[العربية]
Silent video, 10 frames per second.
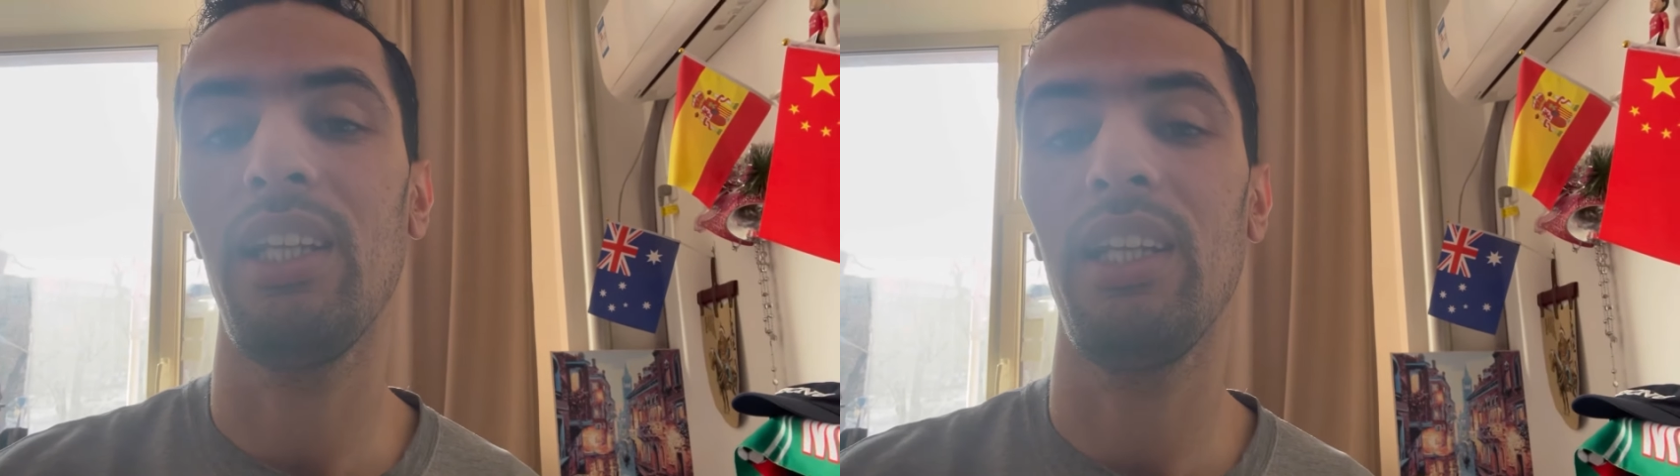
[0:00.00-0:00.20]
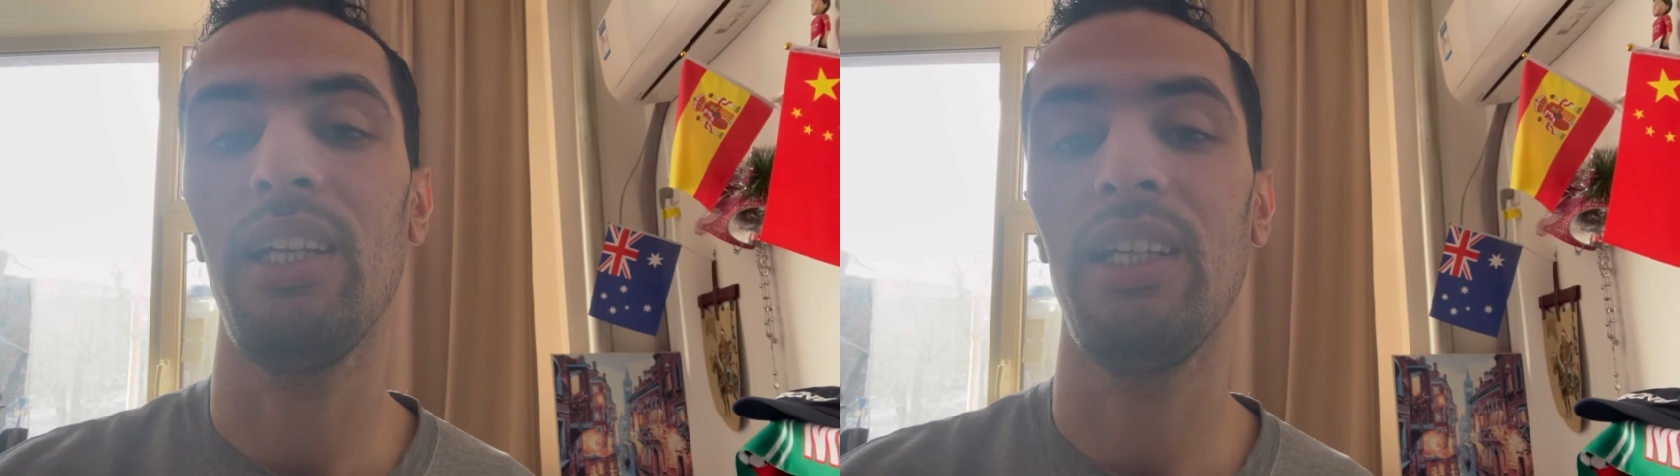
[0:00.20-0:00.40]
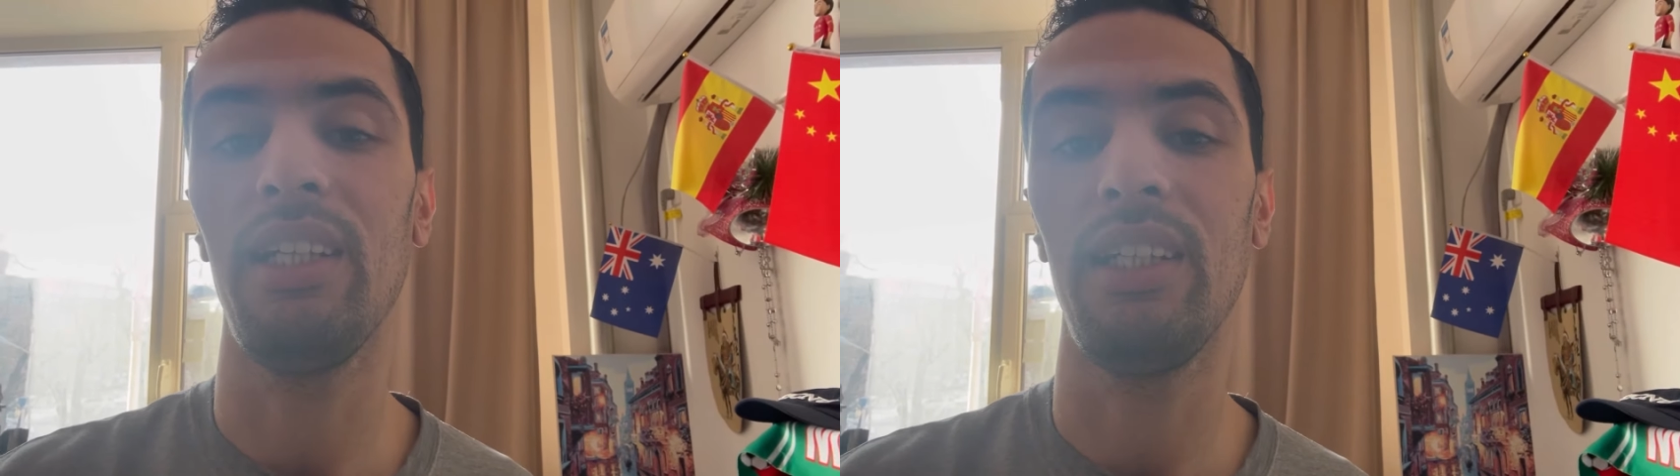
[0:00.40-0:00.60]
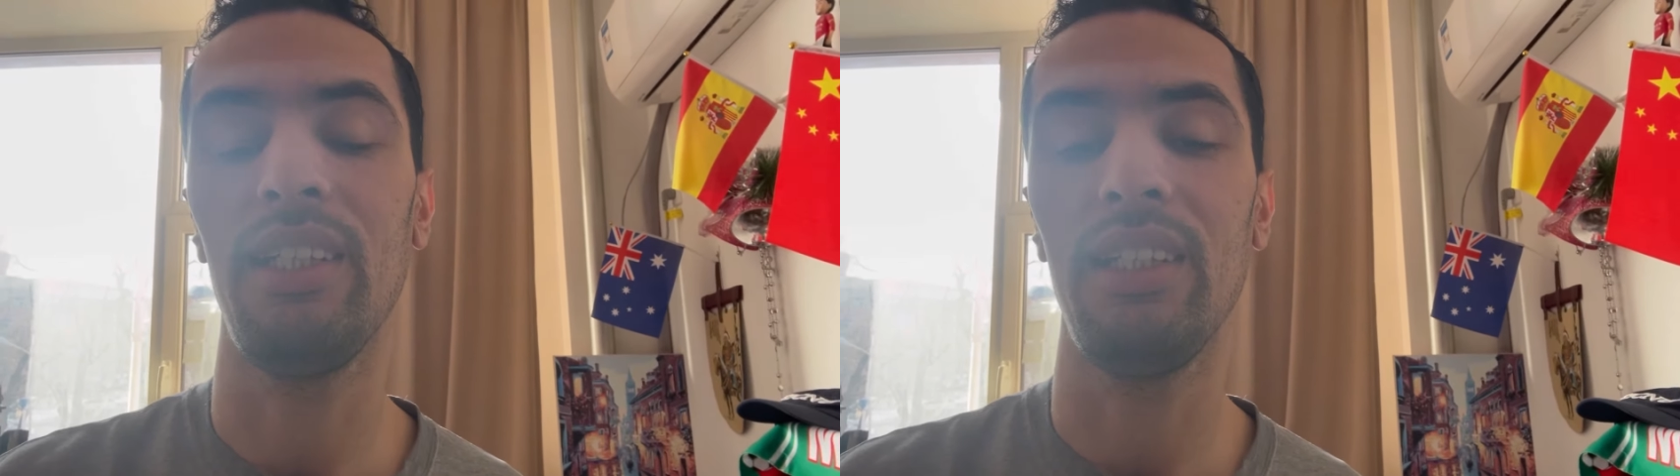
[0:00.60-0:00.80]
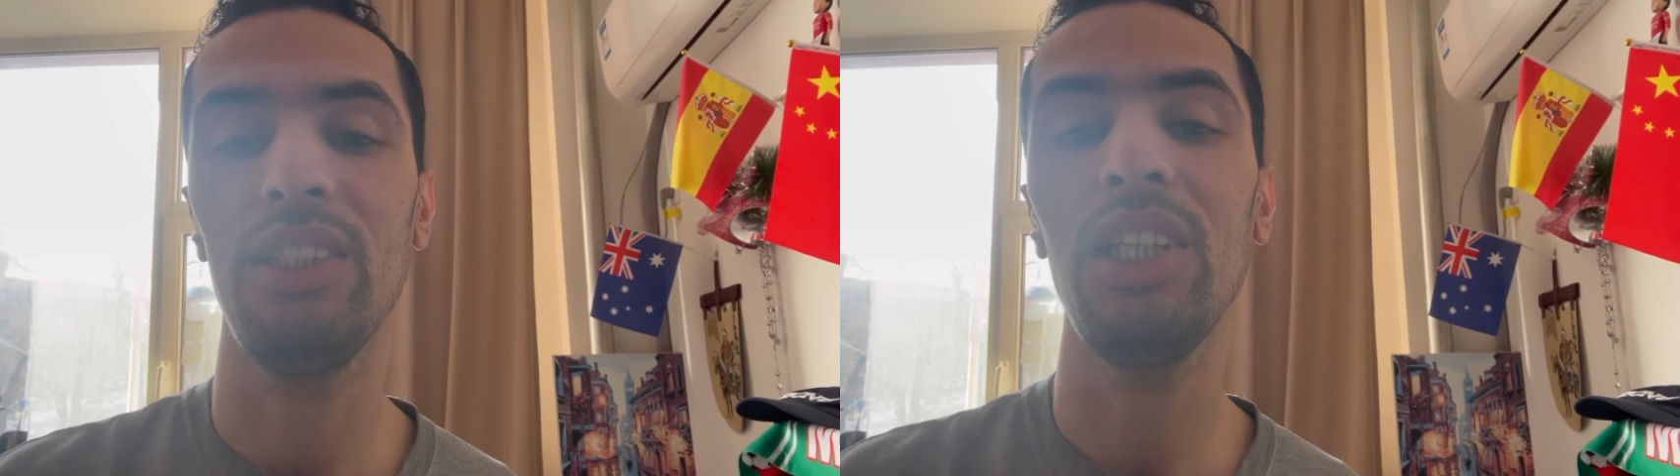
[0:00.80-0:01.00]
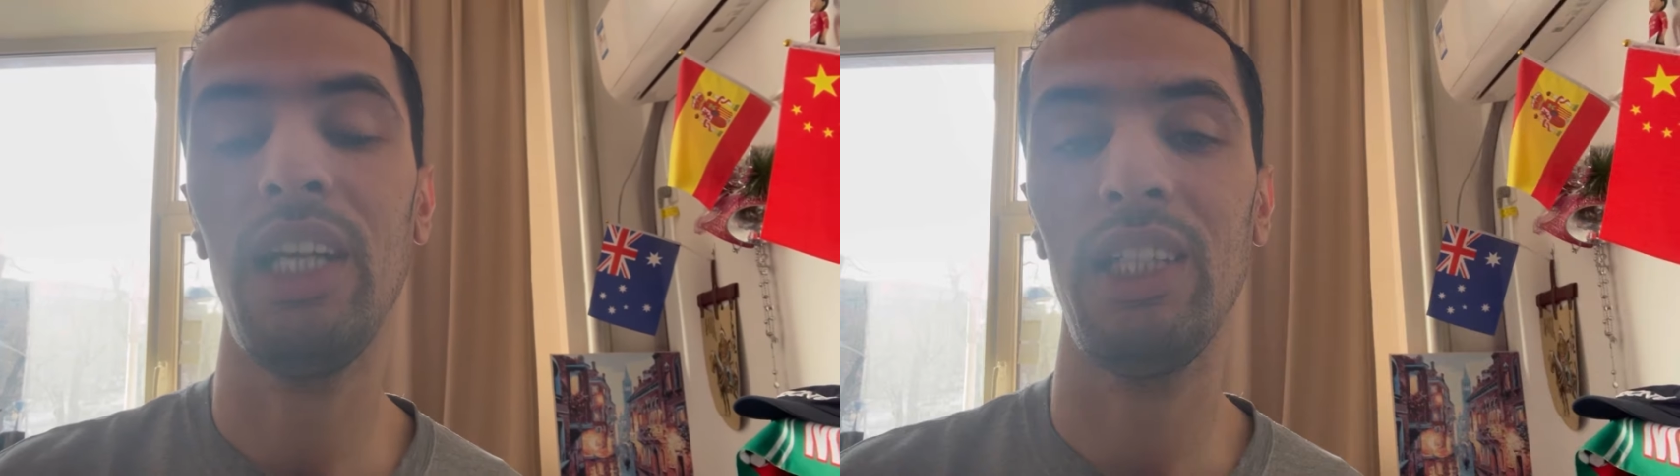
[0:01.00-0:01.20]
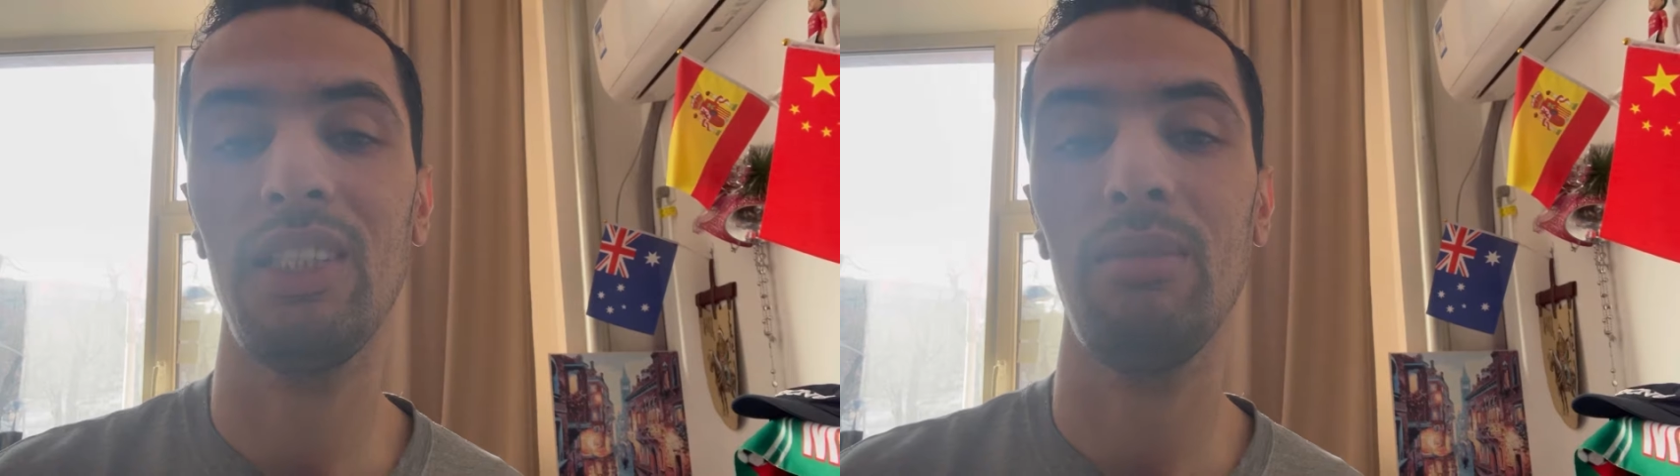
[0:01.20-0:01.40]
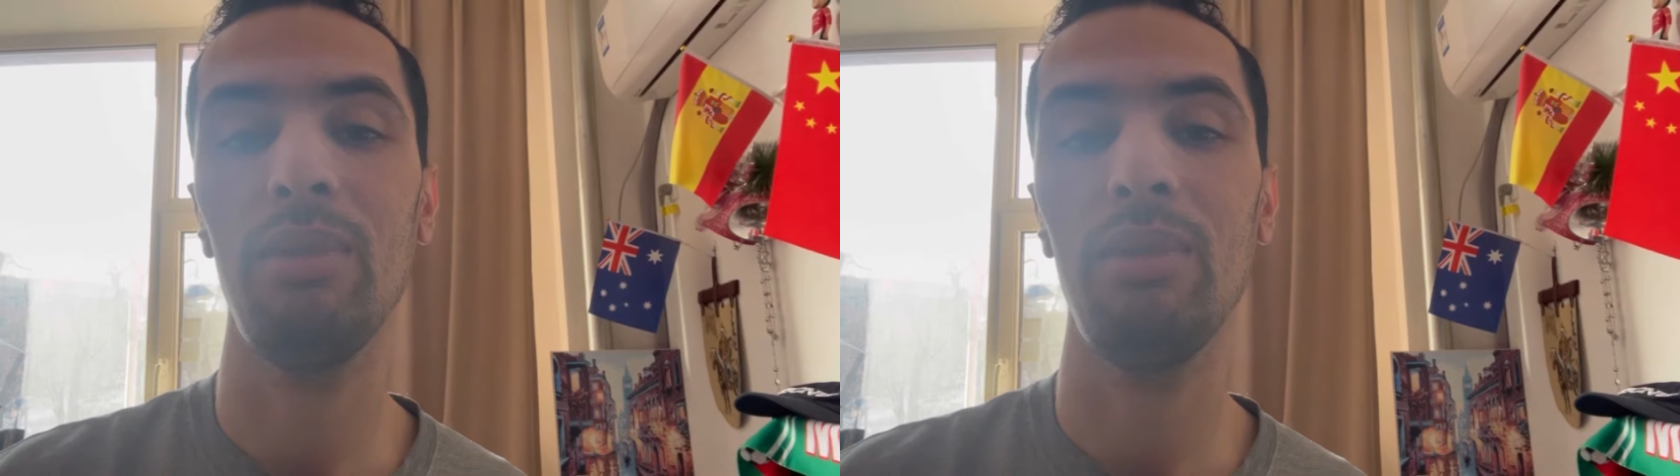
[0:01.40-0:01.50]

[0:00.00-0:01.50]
يعني شي حاجه